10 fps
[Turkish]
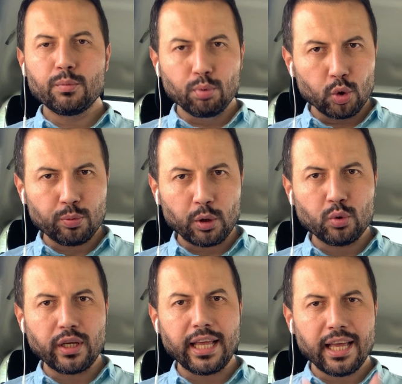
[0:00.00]
buluşmak
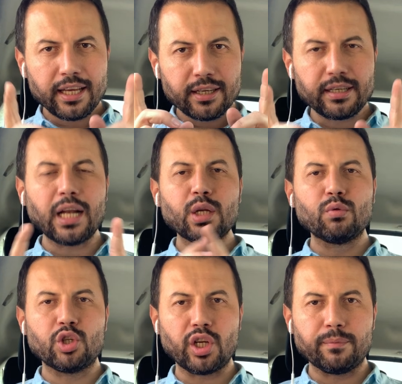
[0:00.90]
üzere
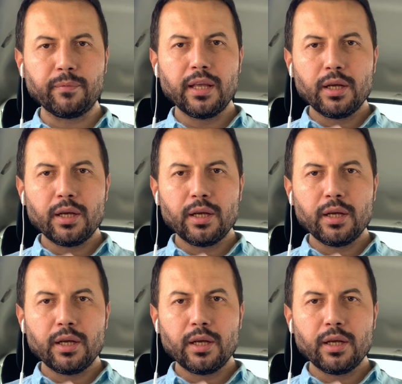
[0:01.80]
randevulaşalım.